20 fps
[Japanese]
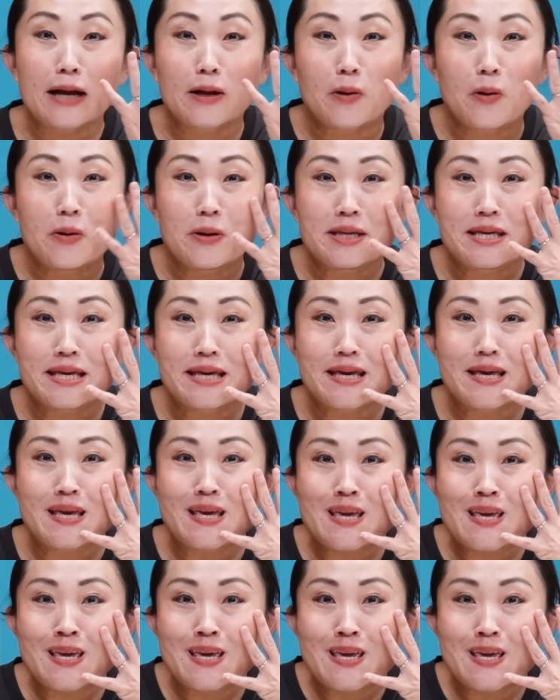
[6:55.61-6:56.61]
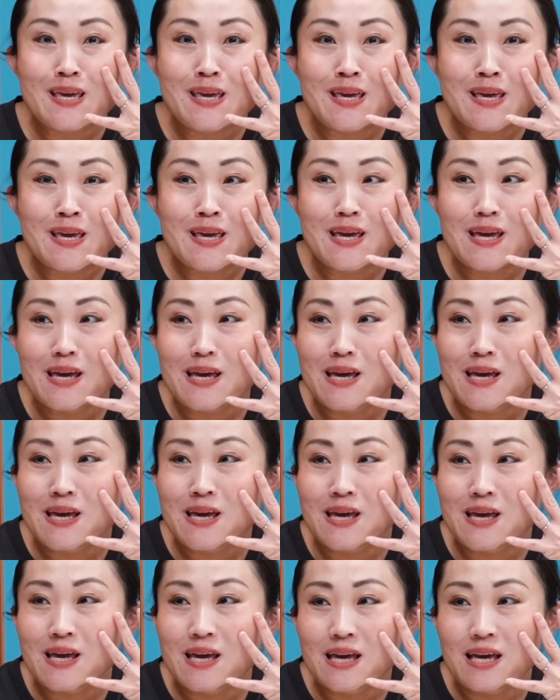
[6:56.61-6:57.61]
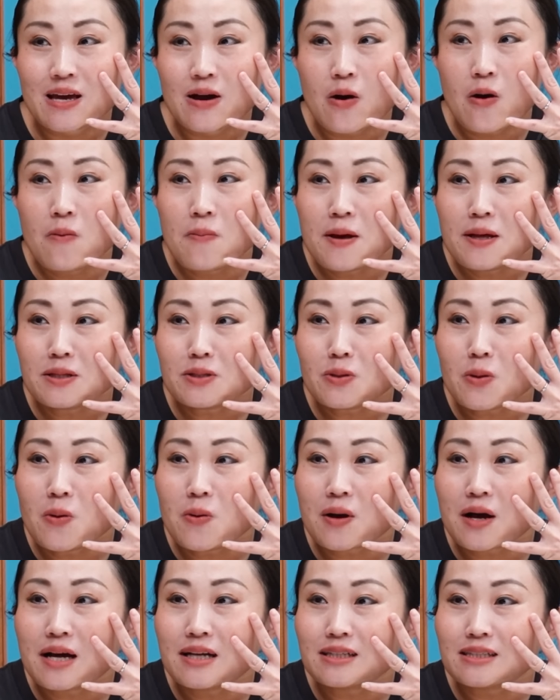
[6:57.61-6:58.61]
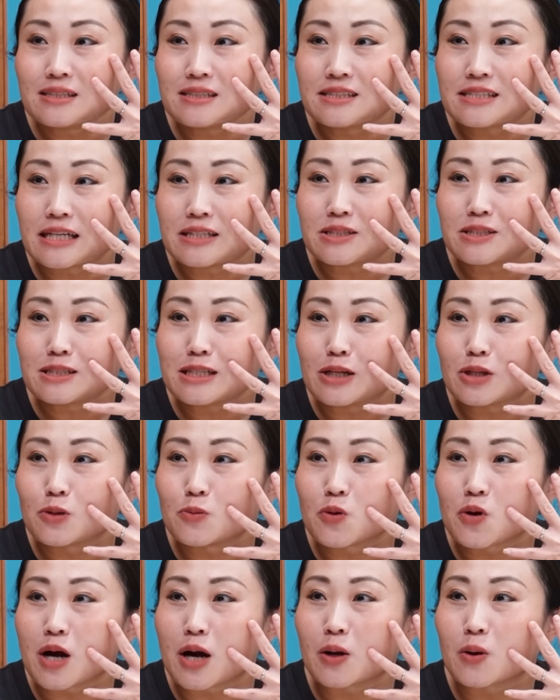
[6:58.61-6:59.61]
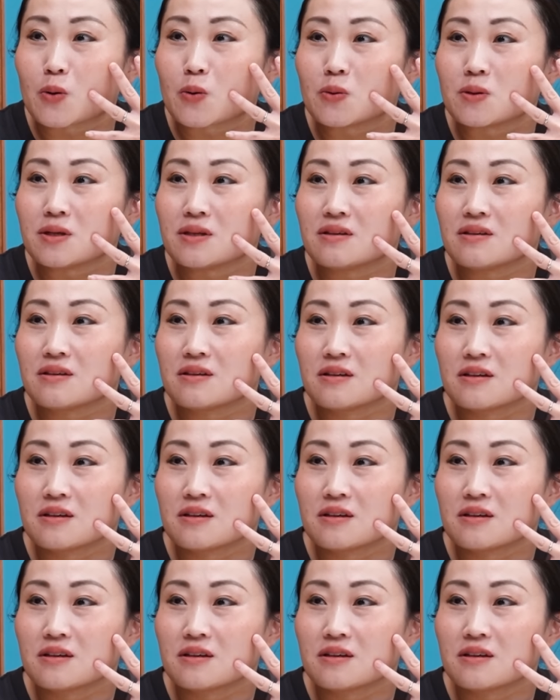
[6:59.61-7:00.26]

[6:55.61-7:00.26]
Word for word: かっこいい。お弁当が雑なのもかっこいい。